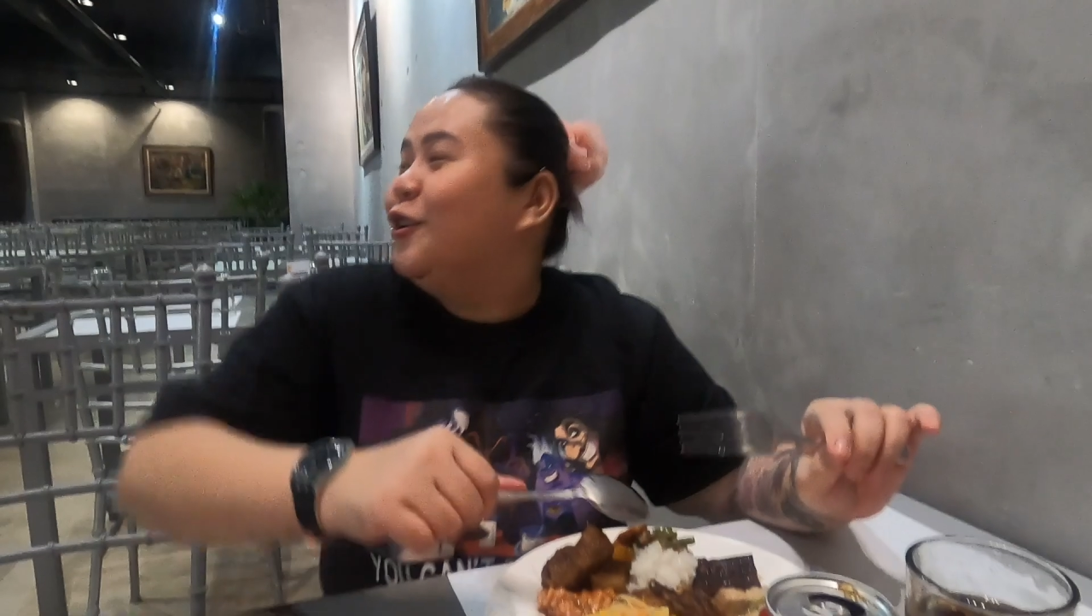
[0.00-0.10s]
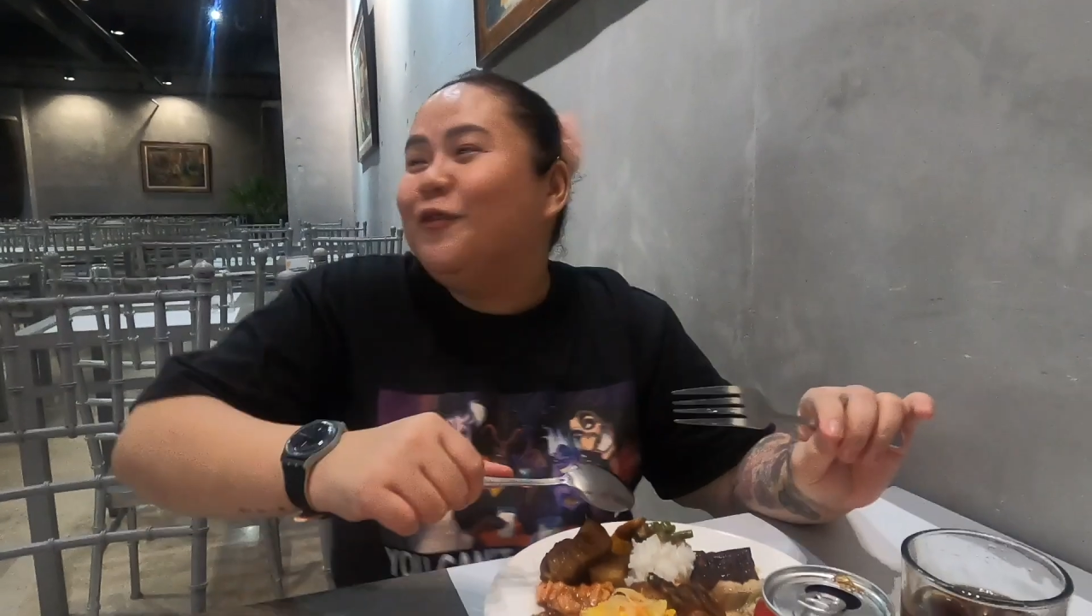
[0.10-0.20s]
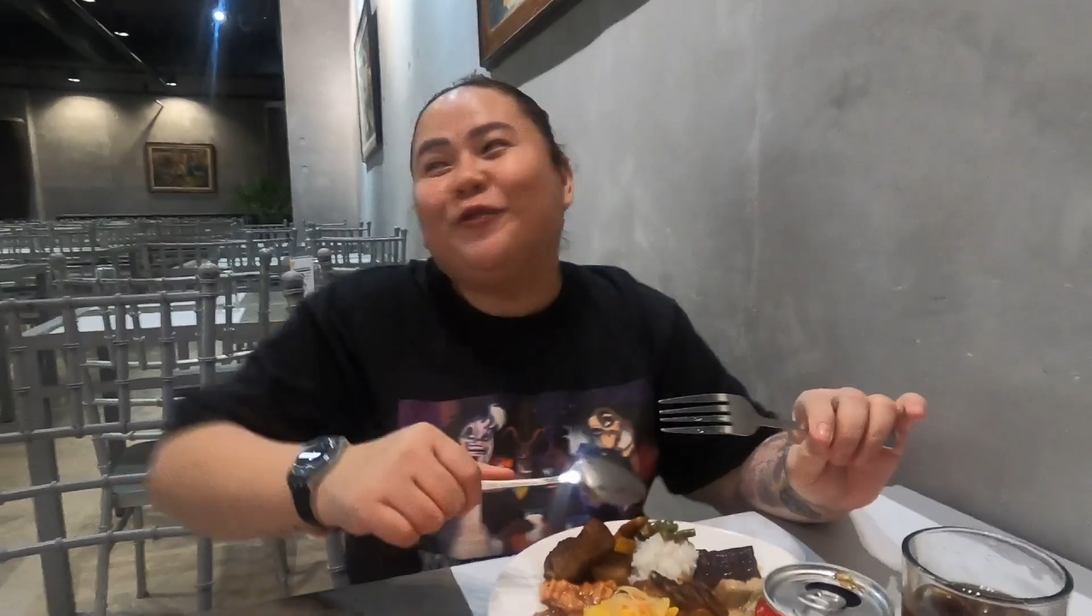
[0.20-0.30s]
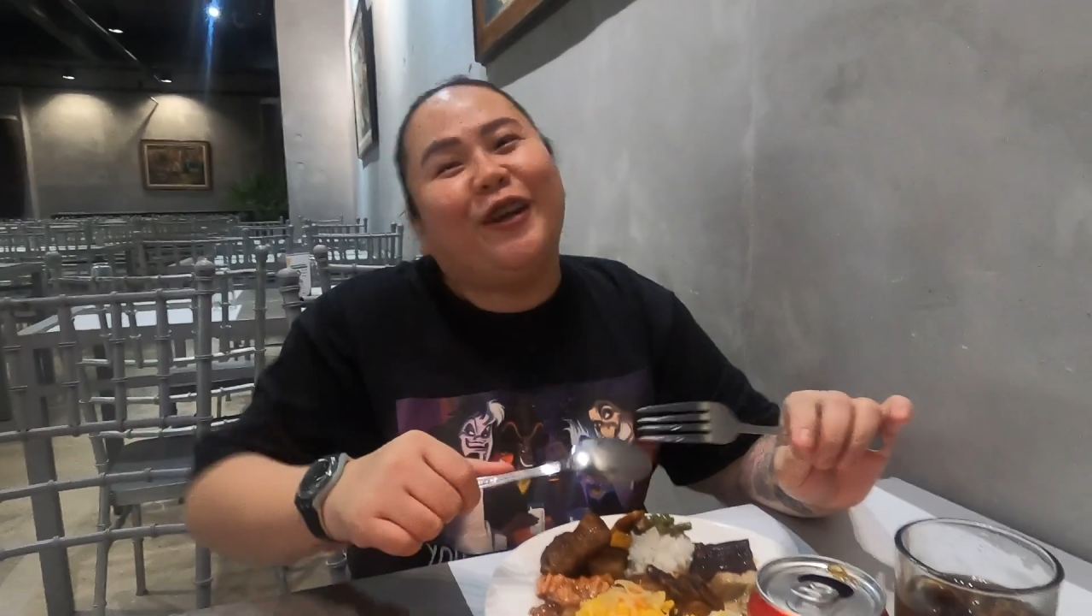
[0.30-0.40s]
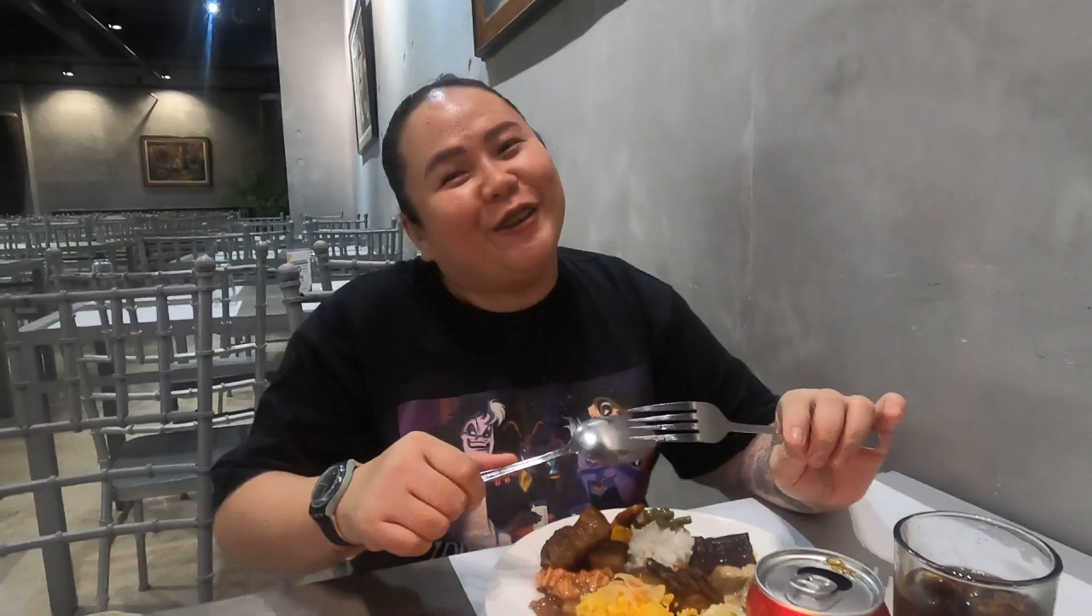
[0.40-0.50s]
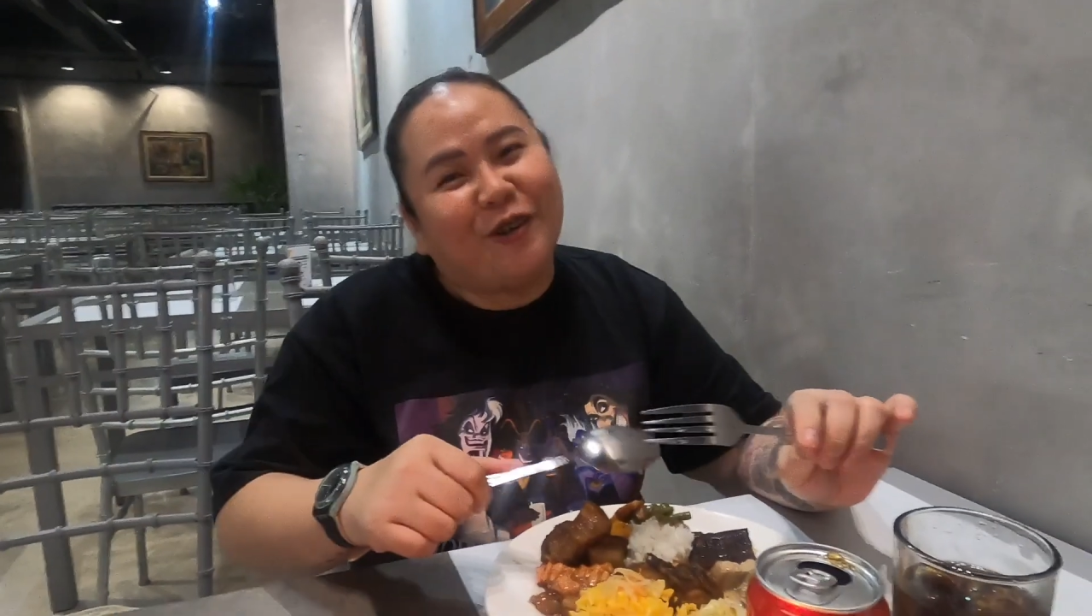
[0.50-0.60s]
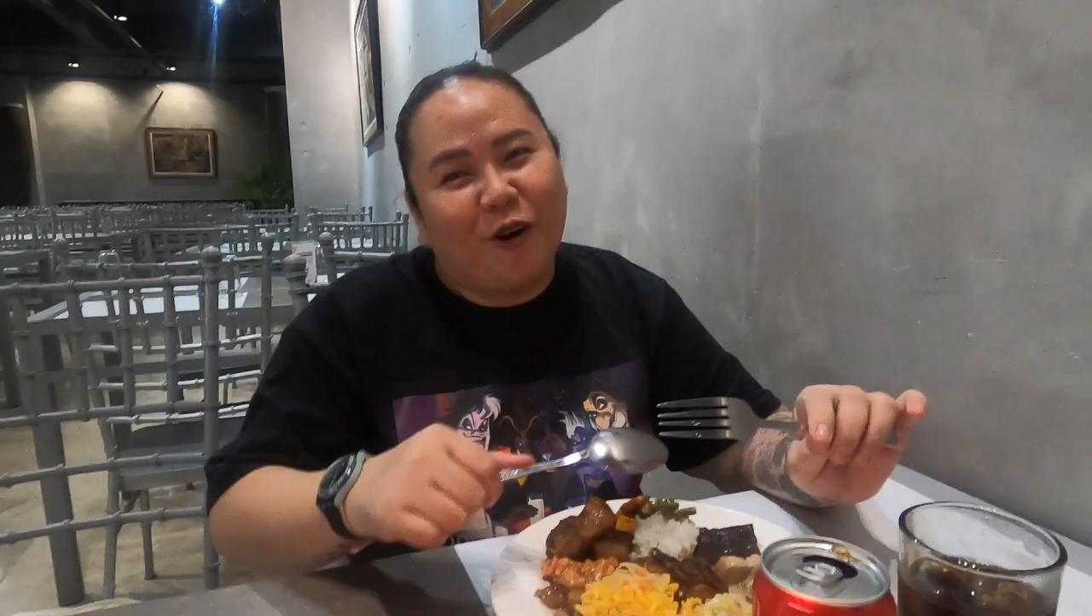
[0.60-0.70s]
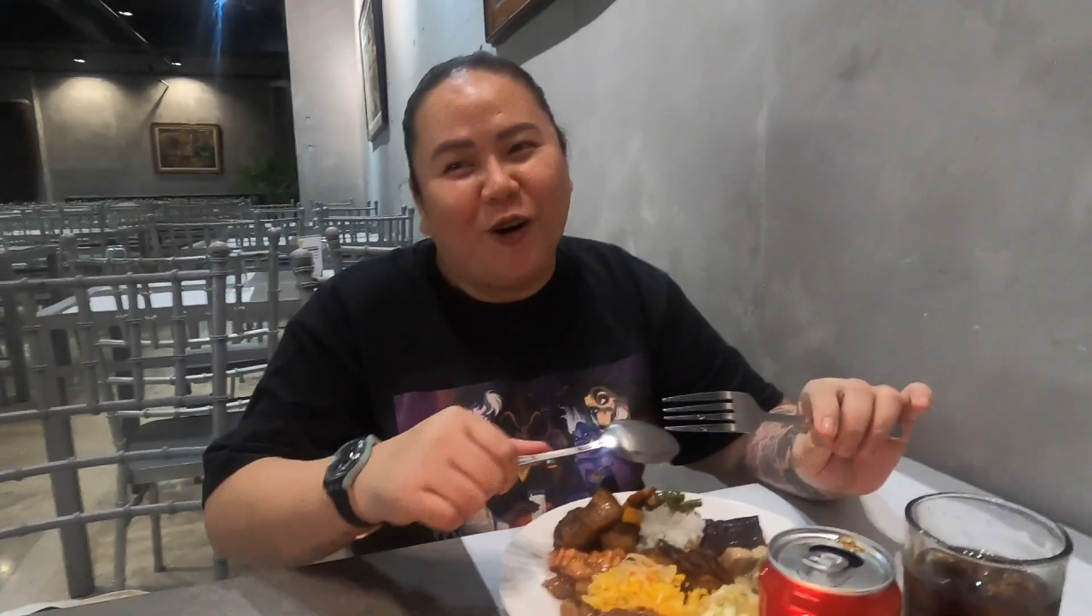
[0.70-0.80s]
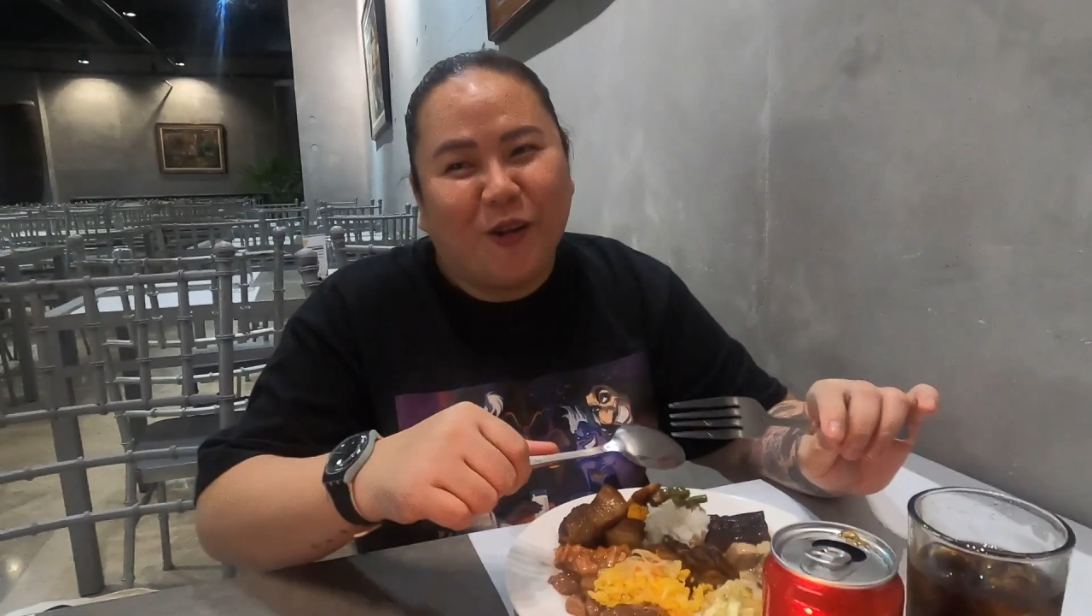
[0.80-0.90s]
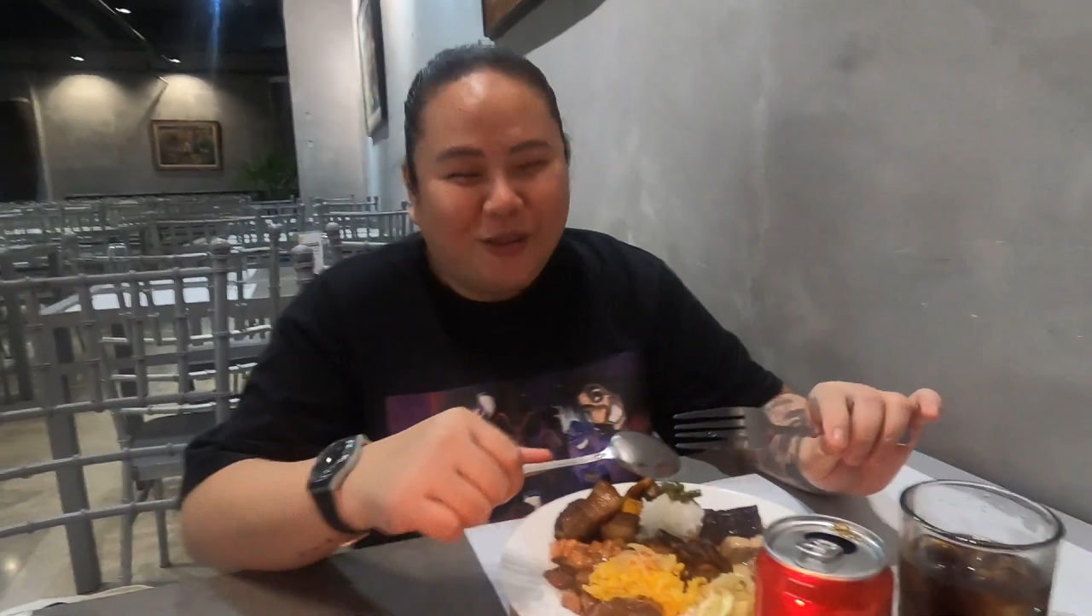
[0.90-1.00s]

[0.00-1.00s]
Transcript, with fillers: Dito yung friend ko.